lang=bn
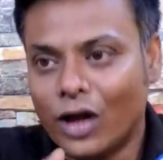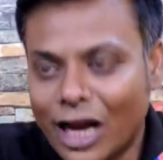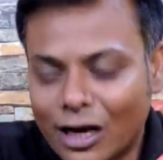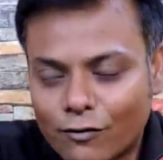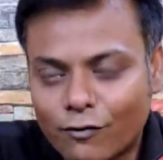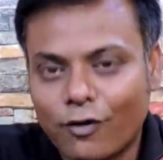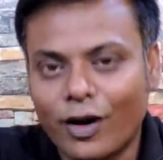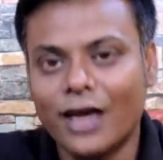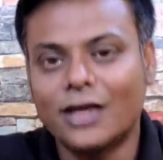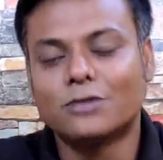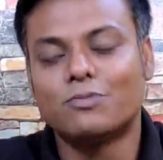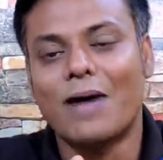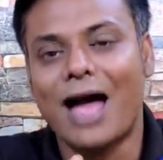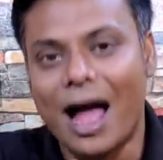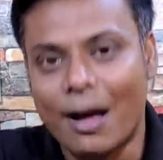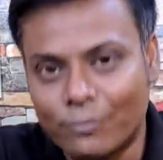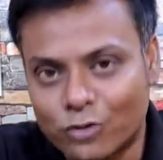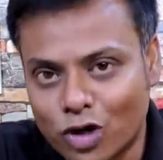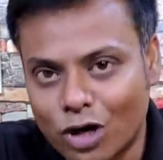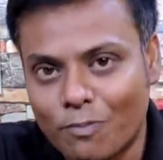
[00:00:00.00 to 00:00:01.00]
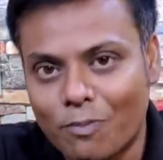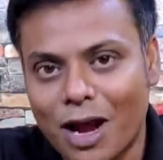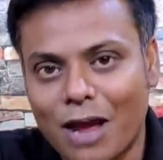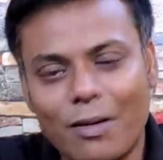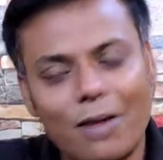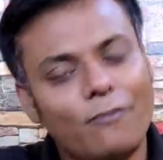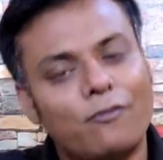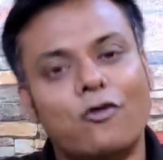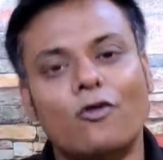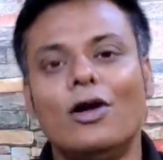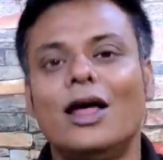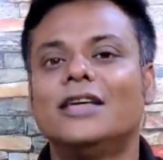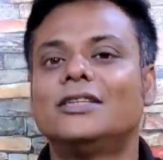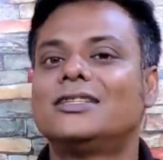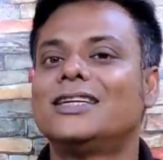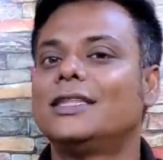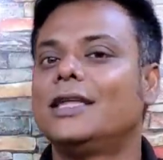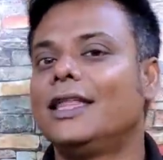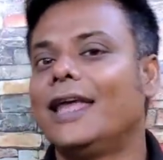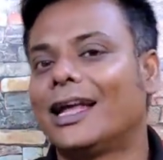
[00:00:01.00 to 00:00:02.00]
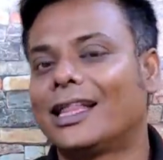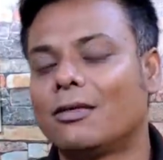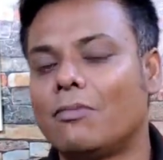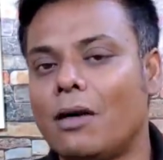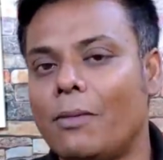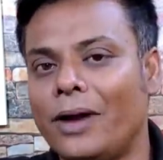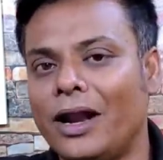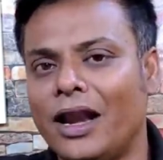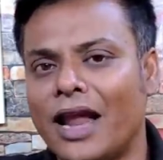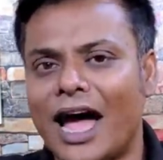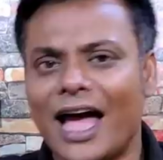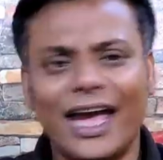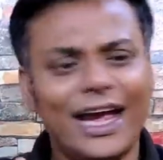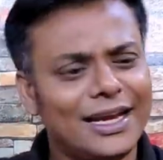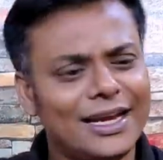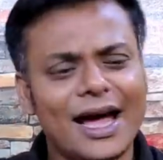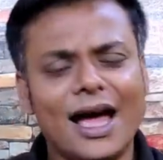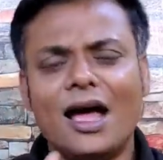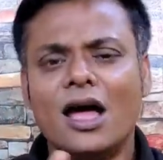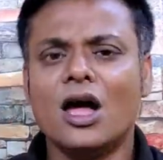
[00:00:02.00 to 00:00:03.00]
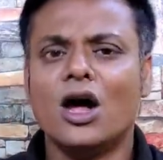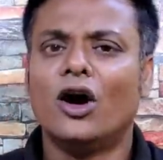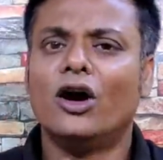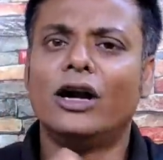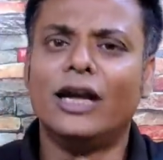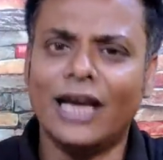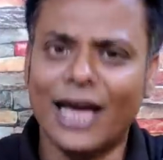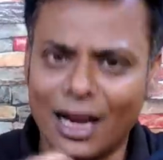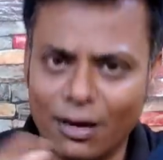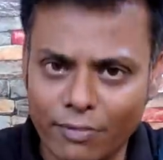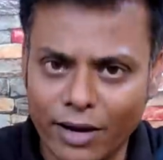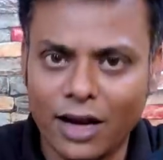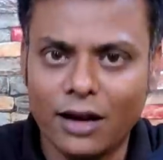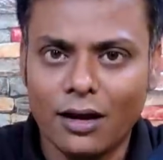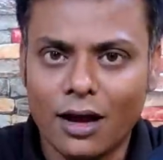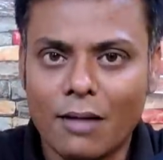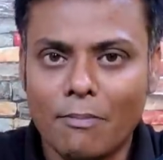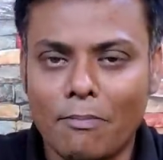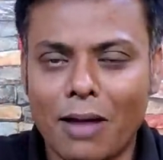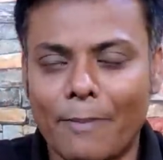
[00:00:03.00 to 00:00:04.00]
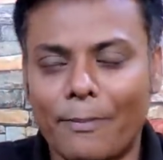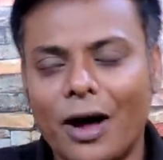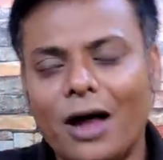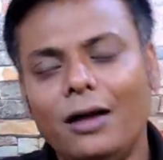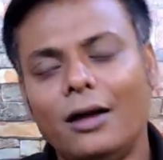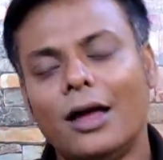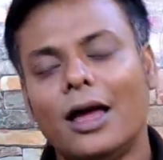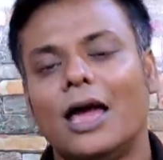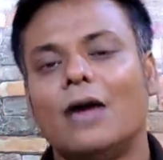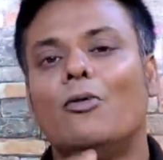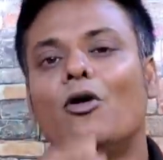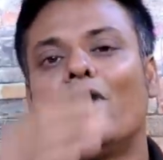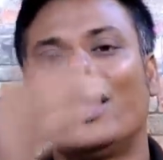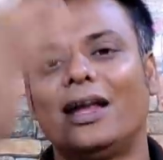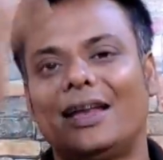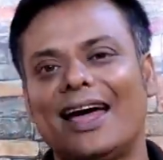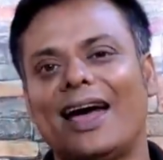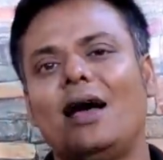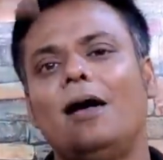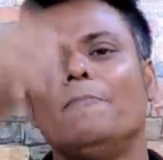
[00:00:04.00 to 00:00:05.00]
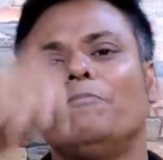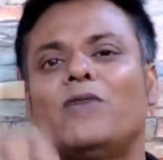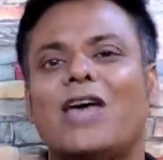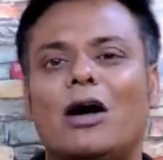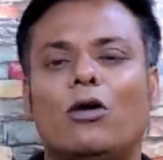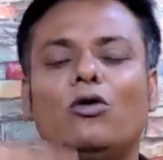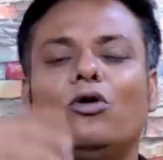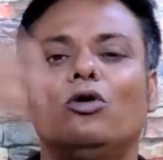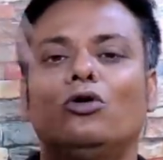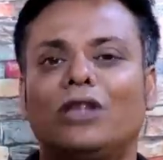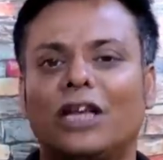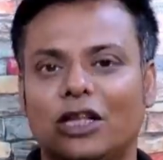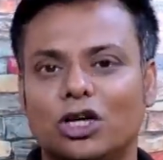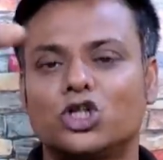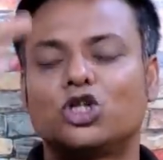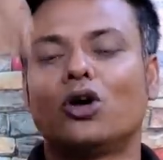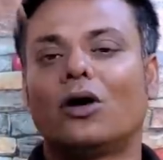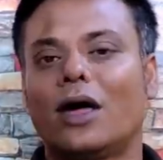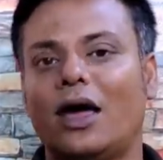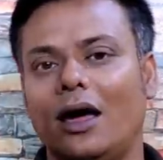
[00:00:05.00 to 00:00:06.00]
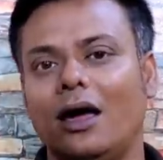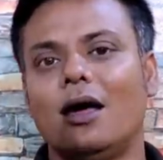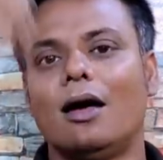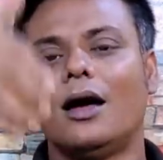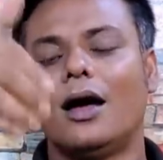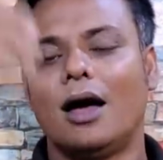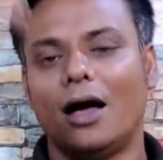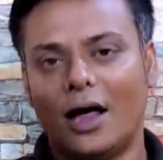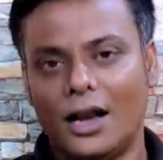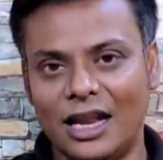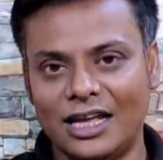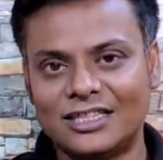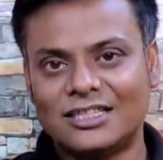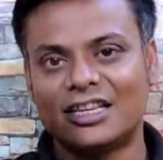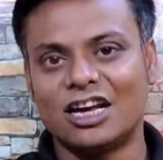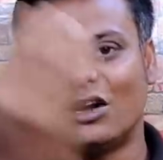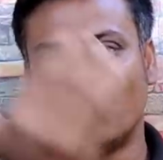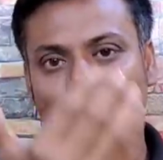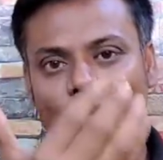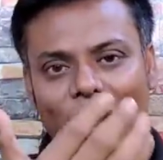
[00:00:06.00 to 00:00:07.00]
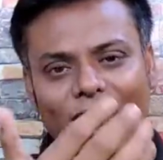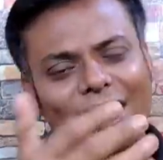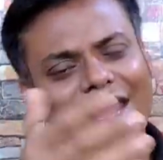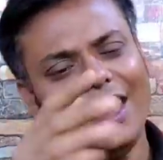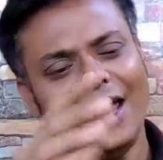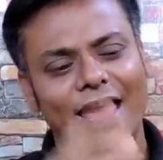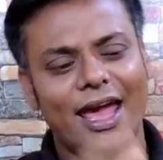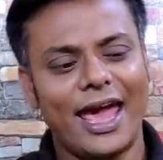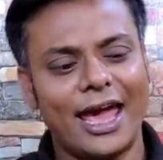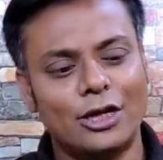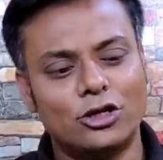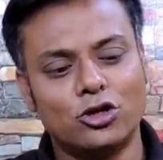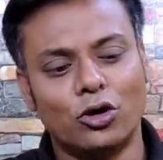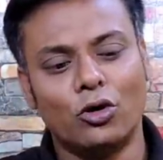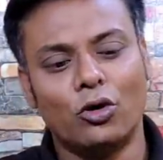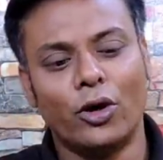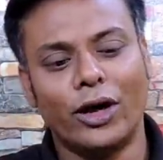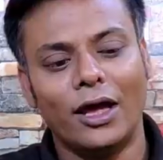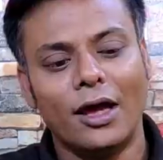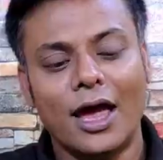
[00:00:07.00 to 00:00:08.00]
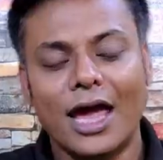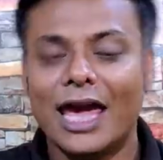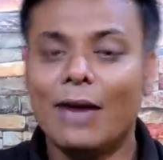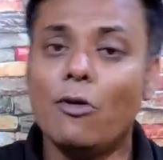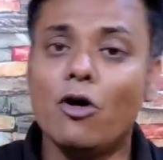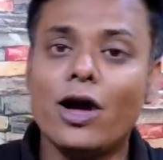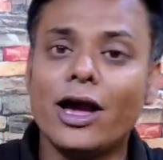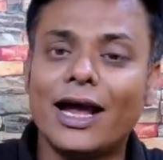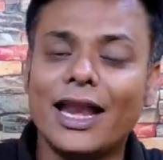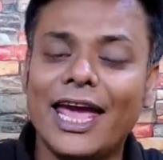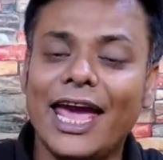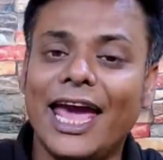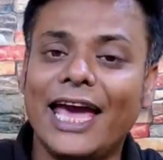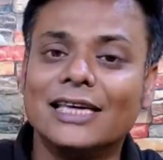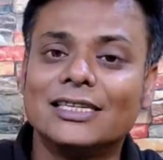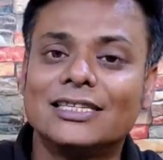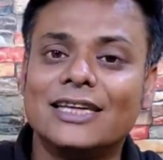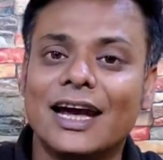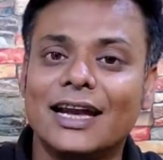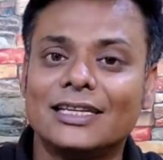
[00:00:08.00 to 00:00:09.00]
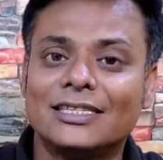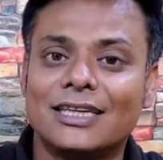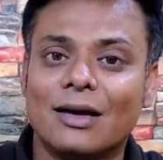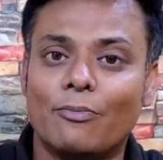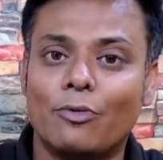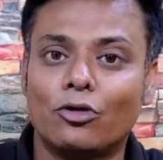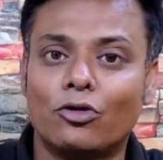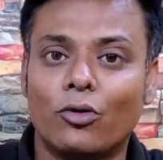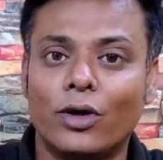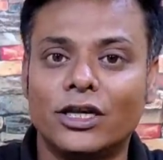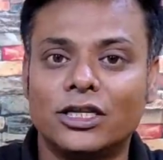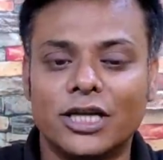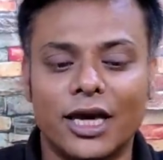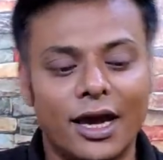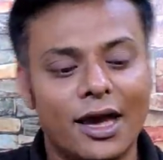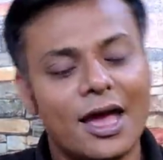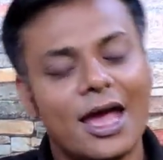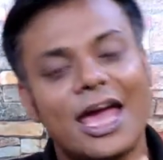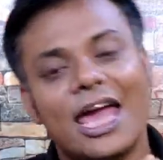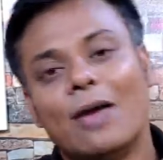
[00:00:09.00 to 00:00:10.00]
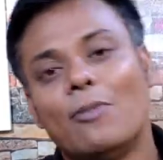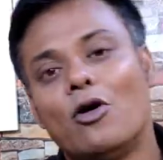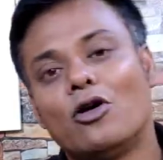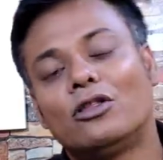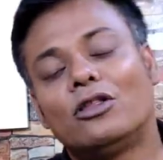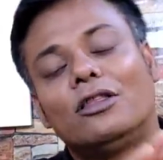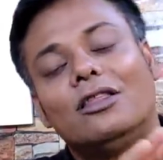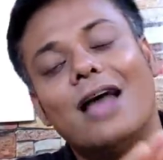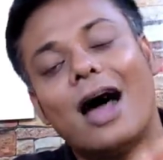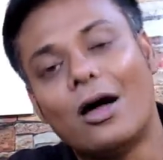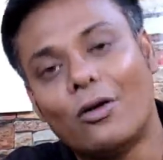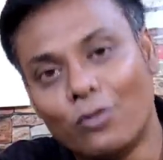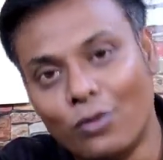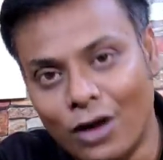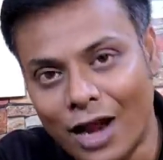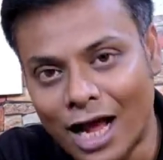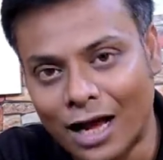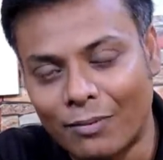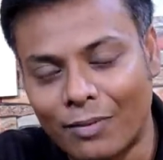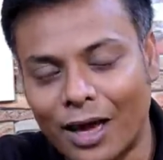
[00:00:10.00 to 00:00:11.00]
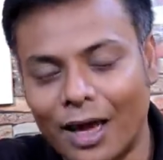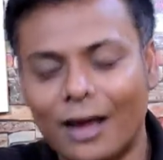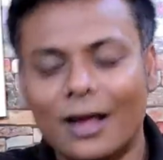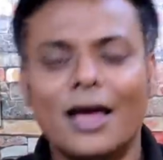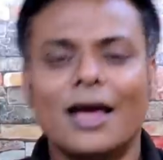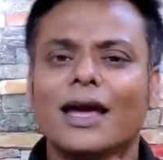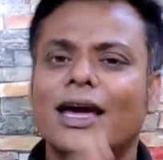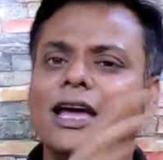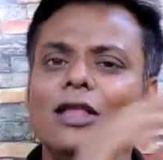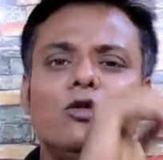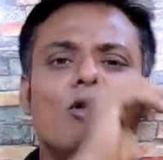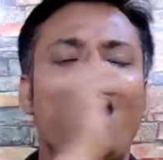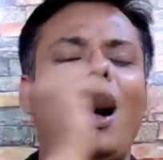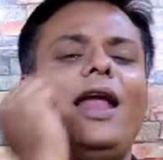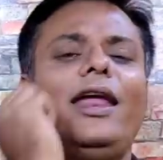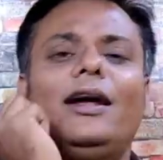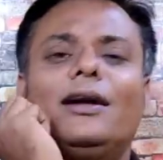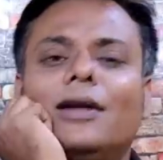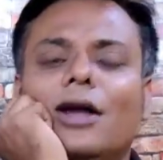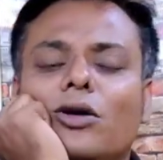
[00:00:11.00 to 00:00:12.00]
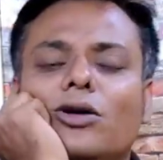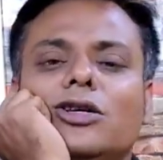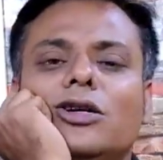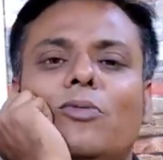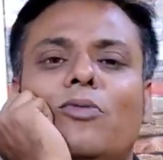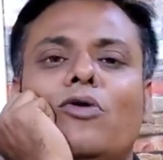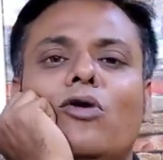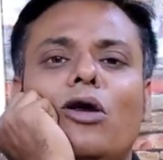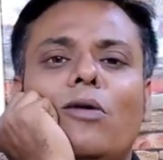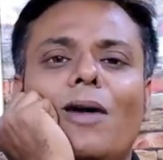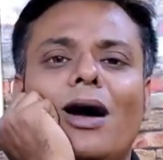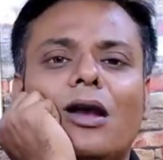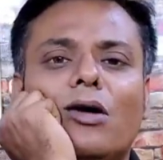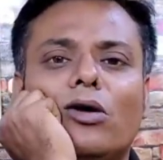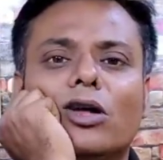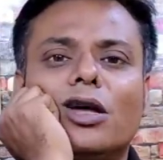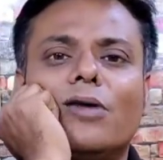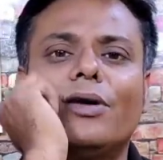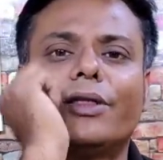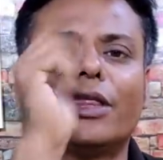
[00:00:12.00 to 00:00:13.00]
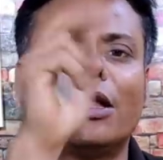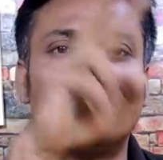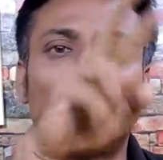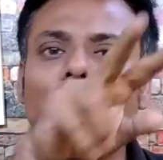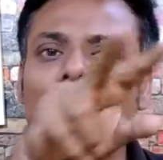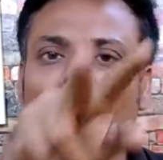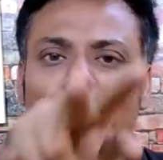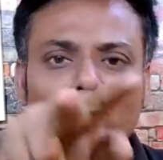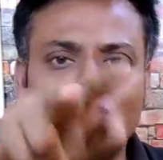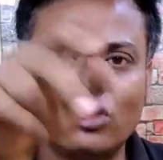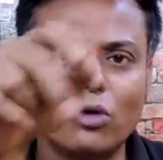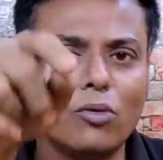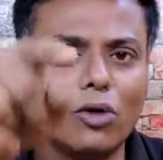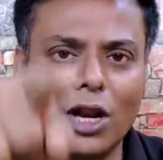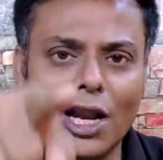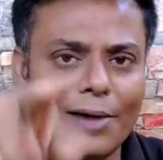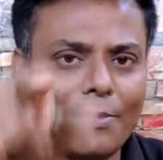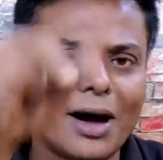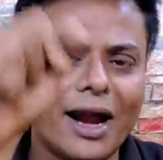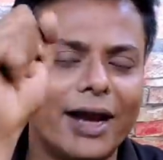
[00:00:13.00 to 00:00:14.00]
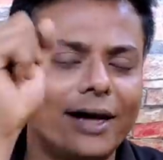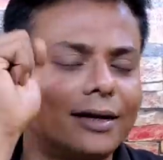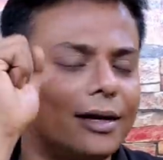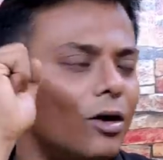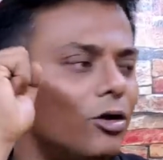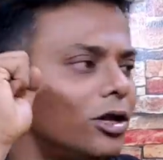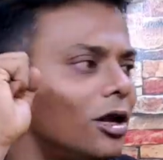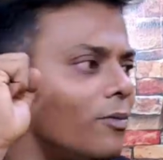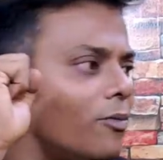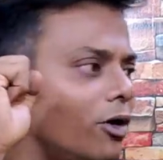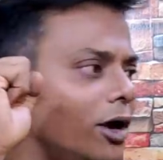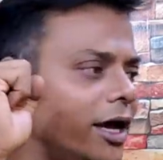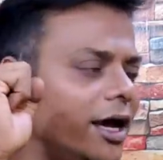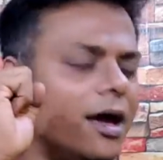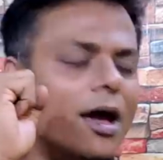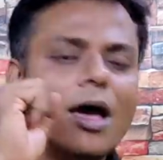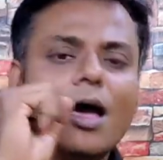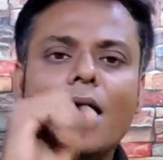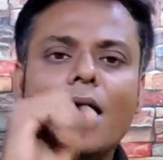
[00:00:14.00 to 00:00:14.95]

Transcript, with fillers: নেটফ্লিক্স বা অ্যামাজন প্রাইমে ফুল এইচডিতে দেখতে পাবেন না এটা রিয়েলমির ব্যাপার এবং এটা এখনও তাদের সঙ্গে লিস্টেড হয়নি এই জন্যই এবং এখানে এইচডিআরের সাপোর্ট রয়েছে এবং দারুণ লাগবে কিন্তু আরেকটা ওই যে ভুলভাল কথাবার্তার মধ্যে দুটো বললাম আরেকটা কথা বলি